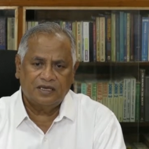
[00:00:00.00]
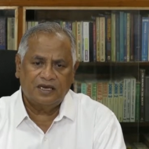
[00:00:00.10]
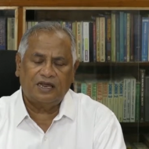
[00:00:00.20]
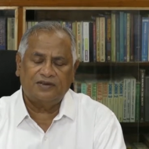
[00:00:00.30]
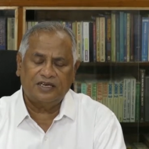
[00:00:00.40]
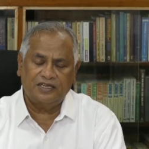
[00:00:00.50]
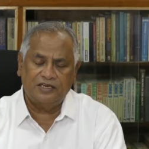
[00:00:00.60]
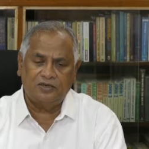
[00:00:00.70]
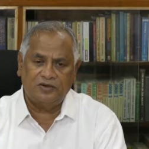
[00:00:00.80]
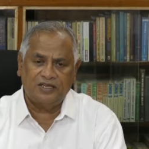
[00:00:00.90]
இல்லாவிட்டால்
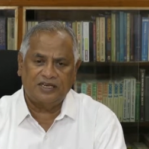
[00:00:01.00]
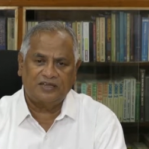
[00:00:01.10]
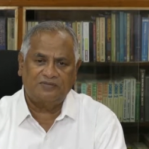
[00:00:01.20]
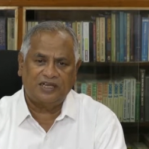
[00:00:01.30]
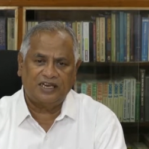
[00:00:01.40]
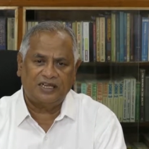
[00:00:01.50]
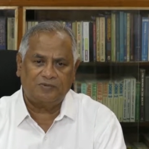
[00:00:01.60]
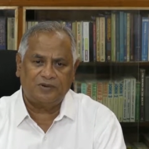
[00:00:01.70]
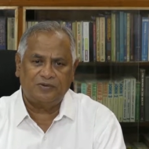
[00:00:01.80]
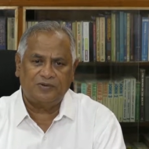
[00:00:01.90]
இன்றோடு எனக்கு வேலை
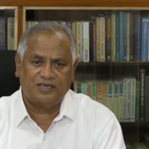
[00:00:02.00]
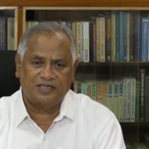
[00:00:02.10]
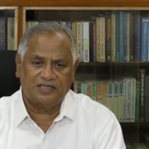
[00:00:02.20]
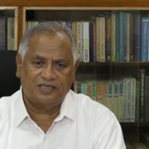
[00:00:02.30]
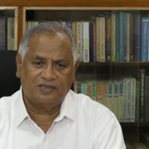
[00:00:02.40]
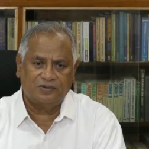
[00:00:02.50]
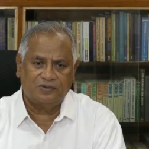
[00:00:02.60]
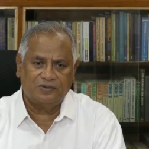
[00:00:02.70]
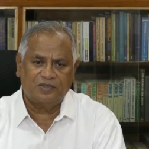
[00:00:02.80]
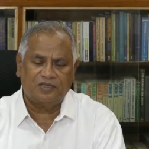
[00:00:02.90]
போய்விட்டது
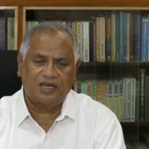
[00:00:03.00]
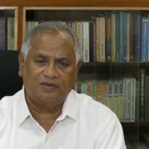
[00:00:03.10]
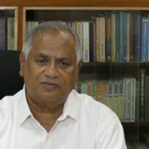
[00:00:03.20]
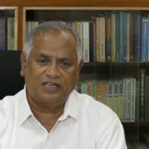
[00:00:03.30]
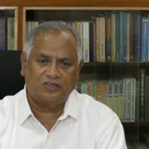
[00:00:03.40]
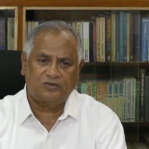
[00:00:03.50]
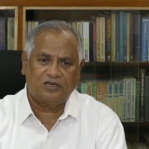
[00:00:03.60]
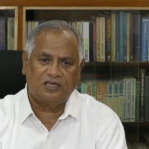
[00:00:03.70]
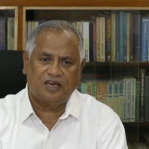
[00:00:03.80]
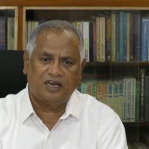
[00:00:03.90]
ஒரு தகவலை
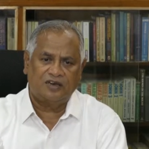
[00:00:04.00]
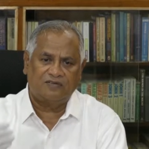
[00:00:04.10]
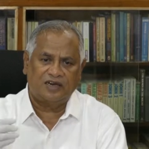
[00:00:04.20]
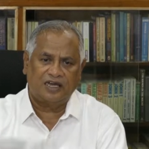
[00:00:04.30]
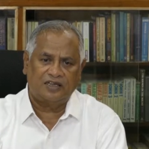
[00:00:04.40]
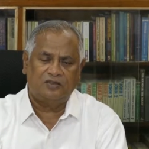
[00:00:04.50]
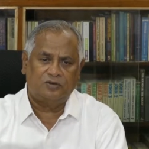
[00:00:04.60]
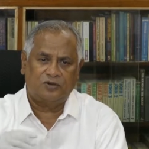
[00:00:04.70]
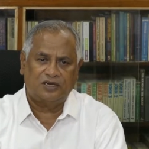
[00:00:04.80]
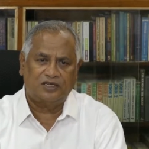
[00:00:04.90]
சொல்லுகிறான் அவள்
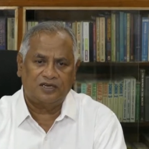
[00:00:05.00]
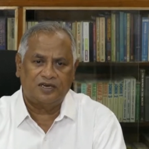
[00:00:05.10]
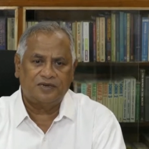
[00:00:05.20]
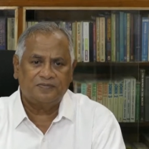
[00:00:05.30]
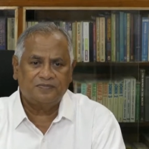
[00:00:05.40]
அறிந்து கொள்ளுகிறான்